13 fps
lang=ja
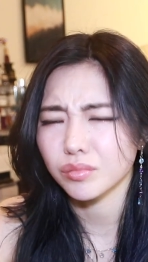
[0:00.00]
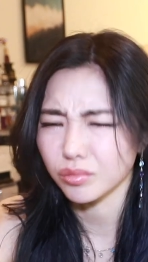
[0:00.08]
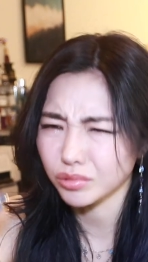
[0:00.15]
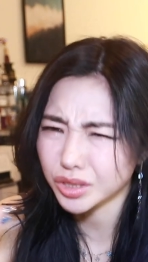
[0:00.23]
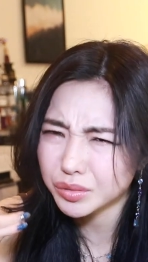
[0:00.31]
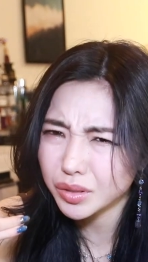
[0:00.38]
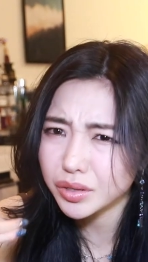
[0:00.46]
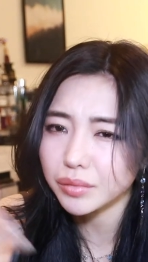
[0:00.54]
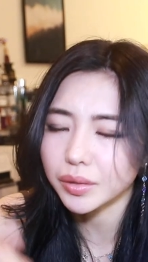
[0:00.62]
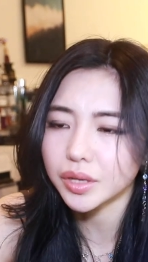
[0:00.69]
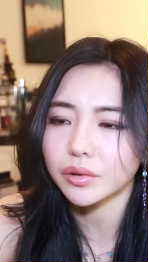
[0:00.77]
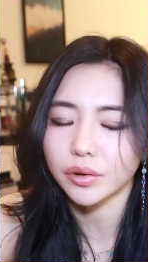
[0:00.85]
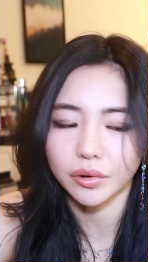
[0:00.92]
う打ちまくれ
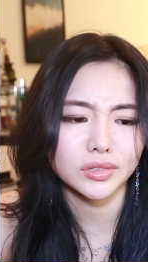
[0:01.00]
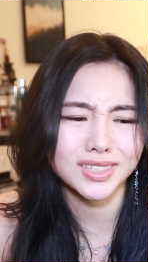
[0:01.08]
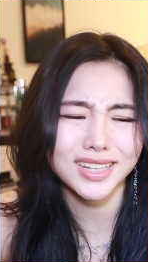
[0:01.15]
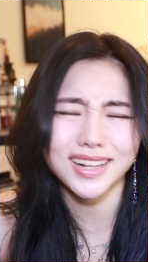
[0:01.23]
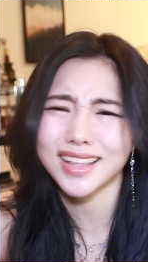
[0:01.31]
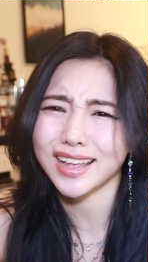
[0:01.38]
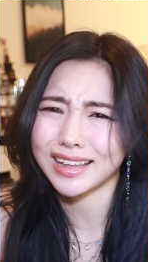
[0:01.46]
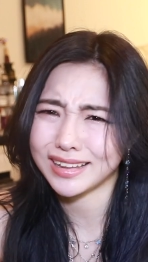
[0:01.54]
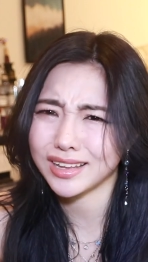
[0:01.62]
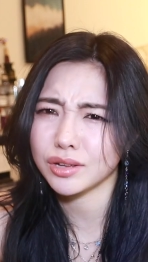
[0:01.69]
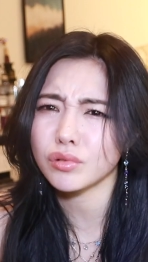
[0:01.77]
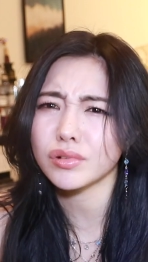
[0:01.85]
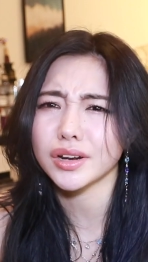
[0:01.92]
ばいいのよしたらね
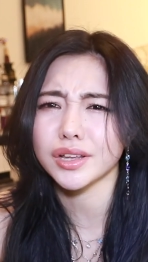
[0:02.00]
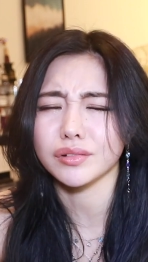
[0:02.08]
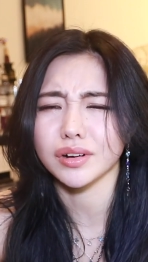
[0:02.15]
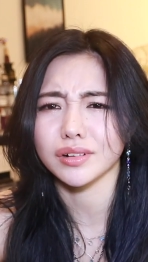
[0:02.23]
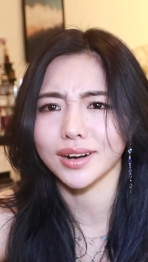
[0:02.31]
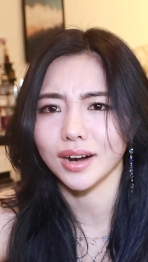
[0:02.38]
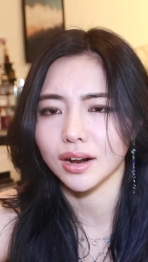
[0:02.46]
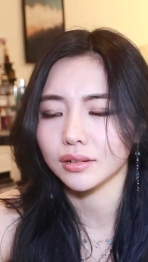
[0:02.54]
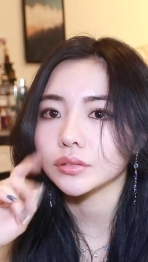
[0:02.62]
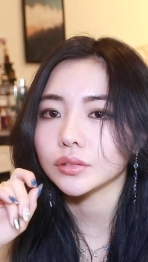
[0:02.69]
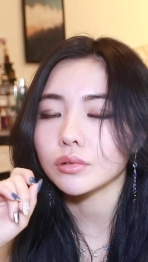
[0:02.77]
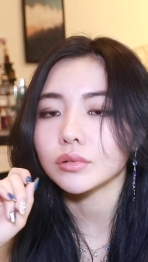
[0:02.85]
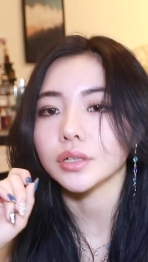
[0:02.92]
1個ぐらいいいのあるから
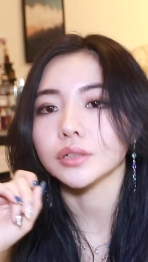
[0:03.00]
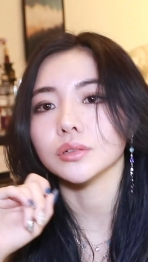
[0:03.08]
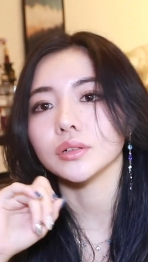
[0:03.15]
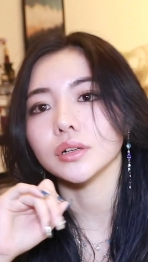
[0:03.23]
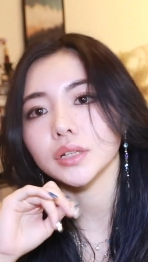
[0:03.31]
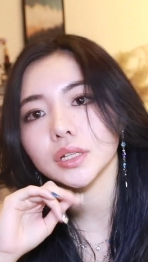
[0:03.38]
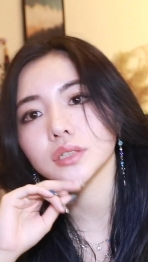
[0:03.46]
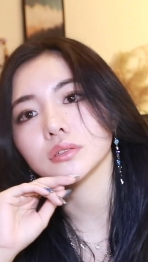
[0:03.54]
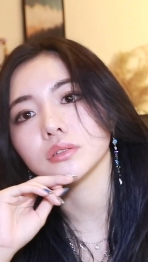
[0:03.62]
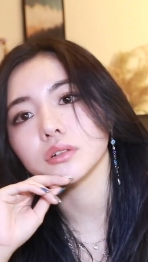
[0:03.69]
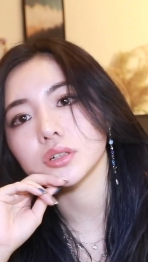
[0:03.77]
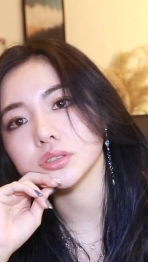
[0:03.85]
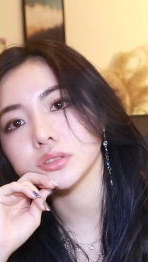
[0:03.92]
今回の動画はねそう
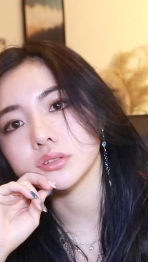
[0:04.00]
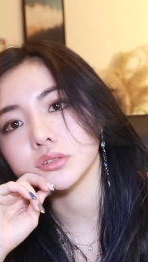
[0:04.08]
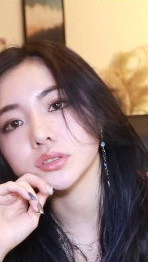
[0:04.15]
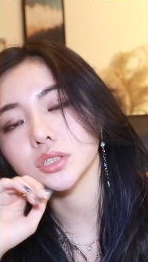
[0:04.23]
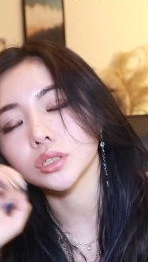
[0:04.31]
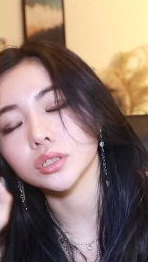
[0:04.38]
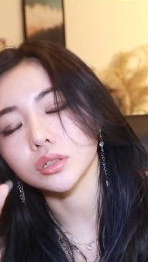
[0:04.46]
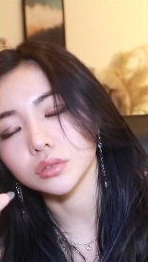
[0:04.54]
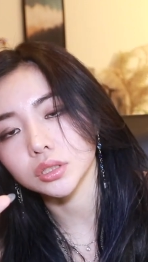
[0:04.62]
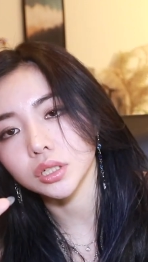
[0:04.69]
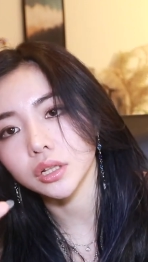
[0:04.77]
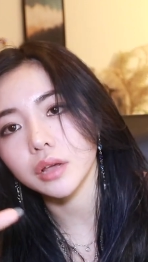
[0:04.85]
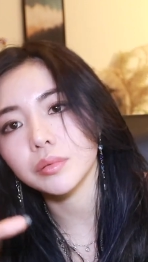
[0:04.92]
いう感じのつらつらとし
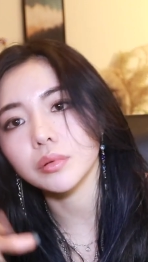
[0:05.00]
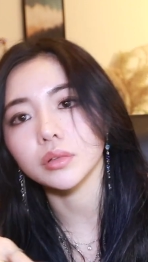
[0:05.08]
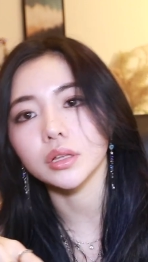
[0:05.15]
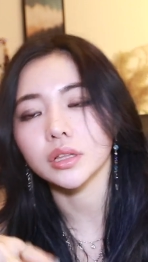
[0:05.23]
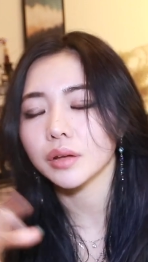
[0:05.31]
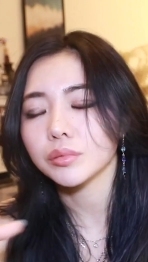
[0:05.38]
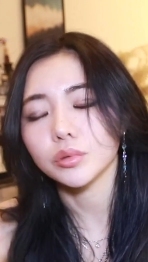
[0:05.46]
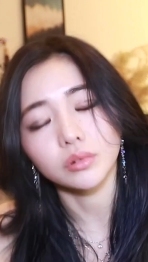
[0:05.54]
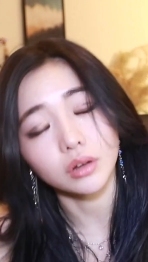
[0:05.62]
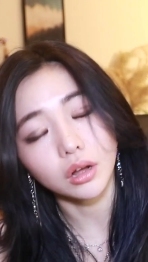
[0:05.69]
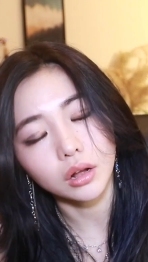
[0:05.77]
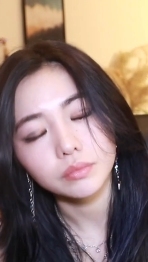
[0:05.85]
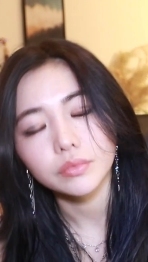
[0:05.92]
た悩みをね悩みという
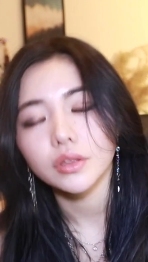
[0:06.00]
か